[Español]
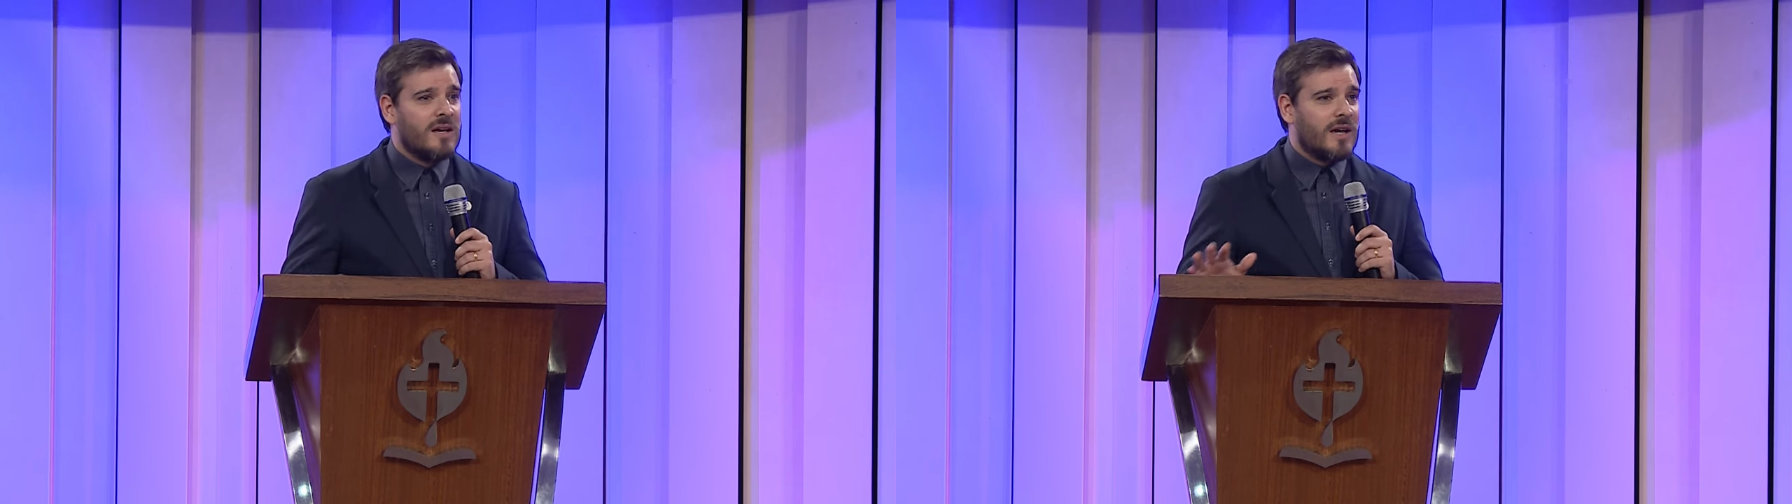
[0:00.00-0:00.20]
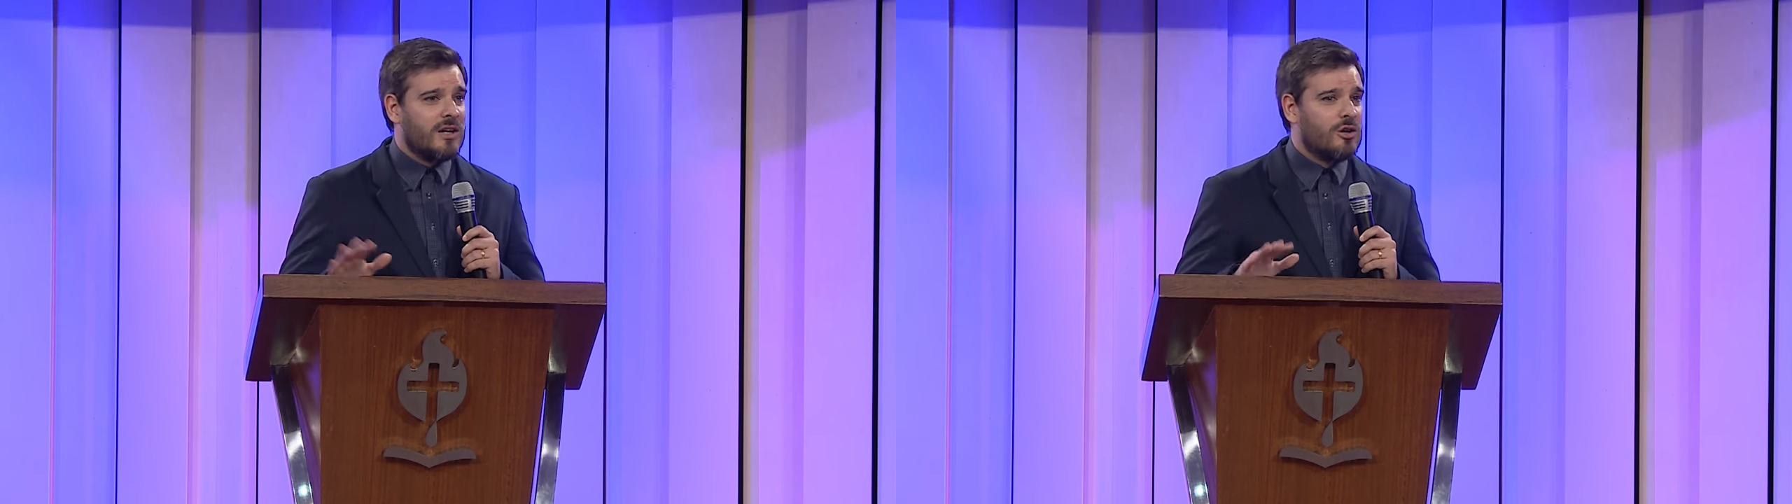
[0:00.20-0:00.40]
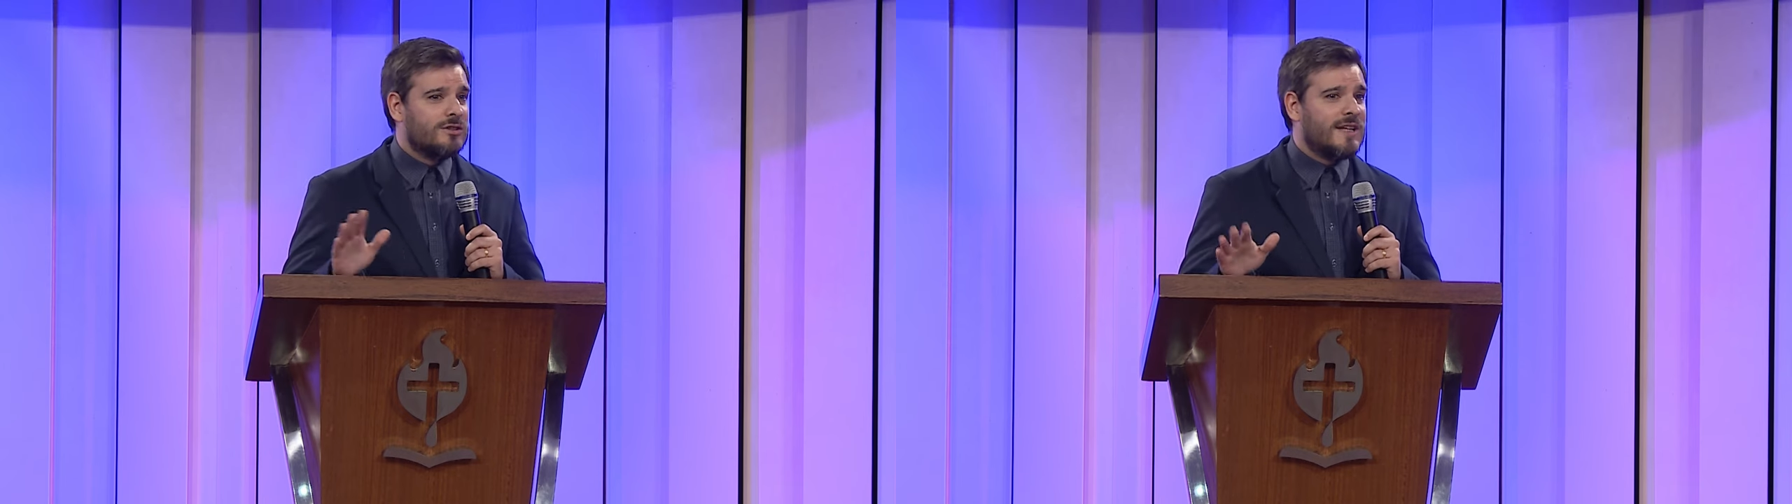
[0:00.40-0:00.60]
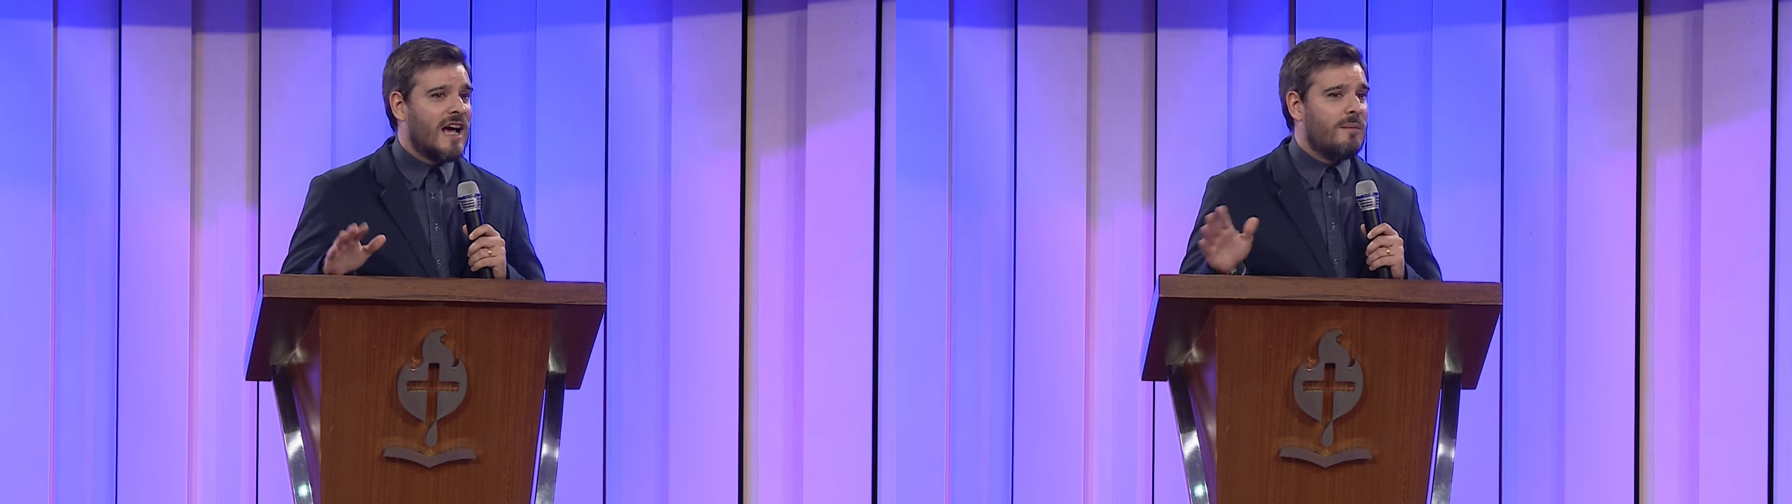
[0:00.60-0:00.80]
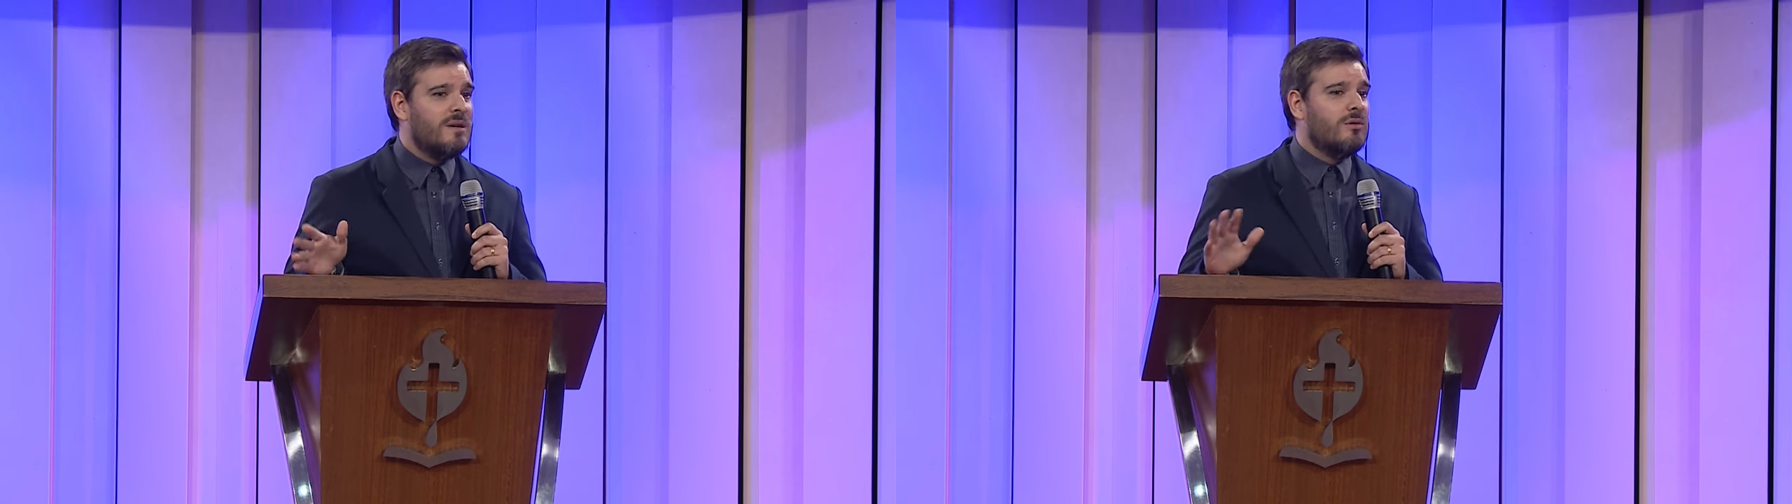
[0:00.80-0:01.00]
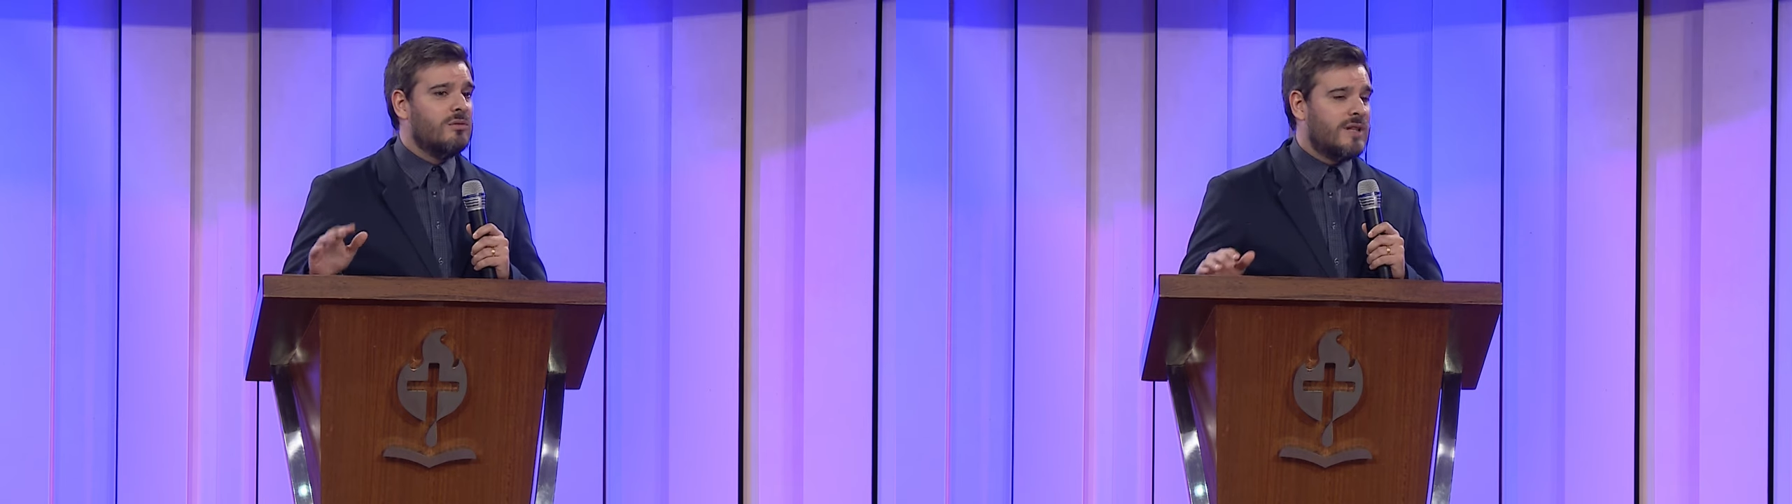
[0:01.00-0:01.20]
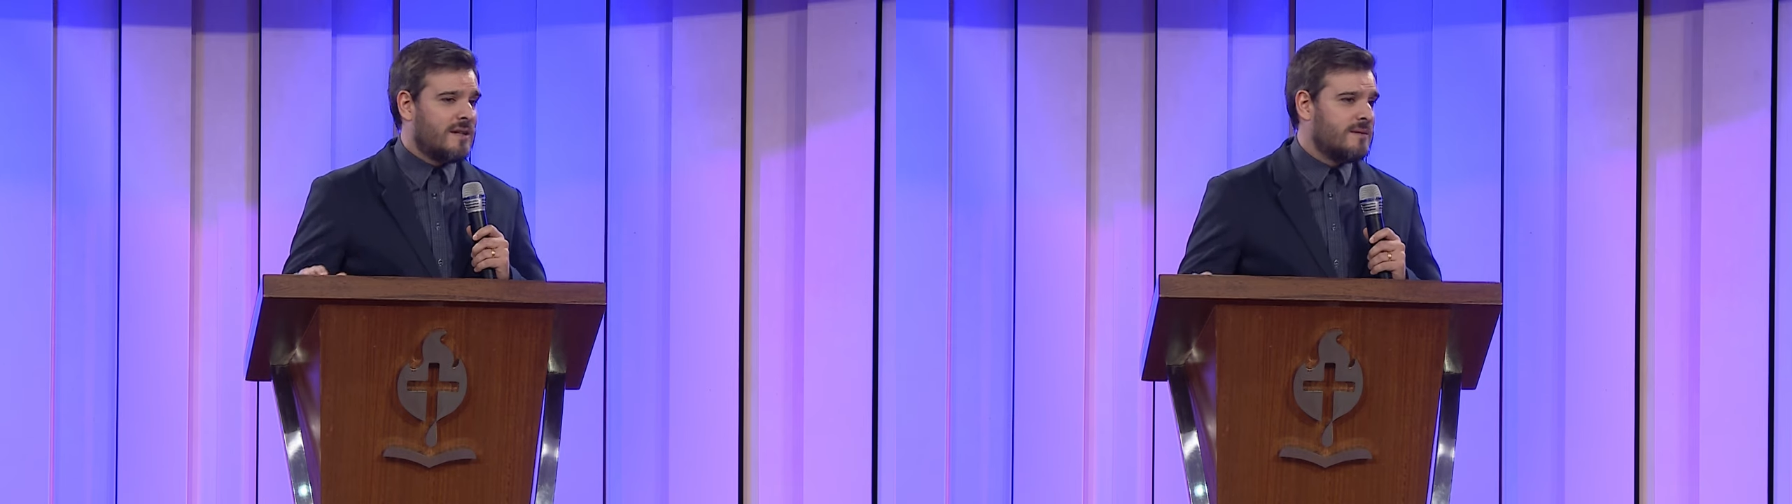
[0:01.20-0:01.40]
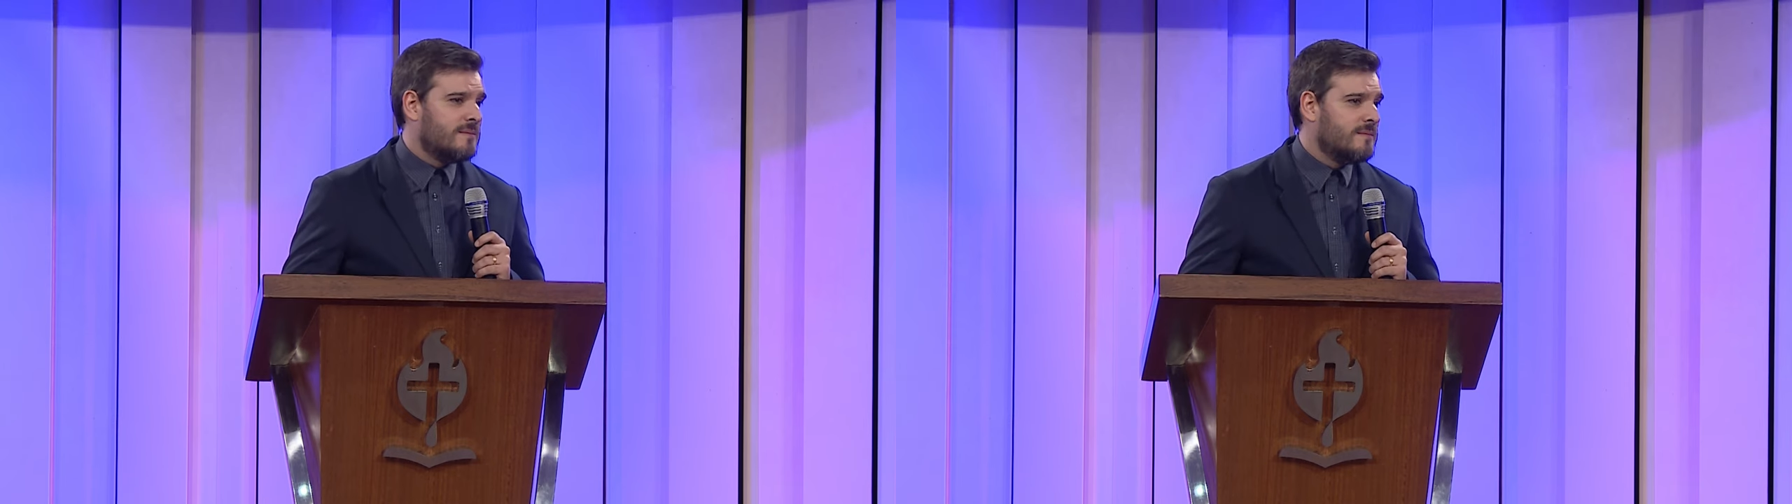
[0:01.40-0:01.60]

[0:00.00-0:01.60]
Que no se haga mi voluntad,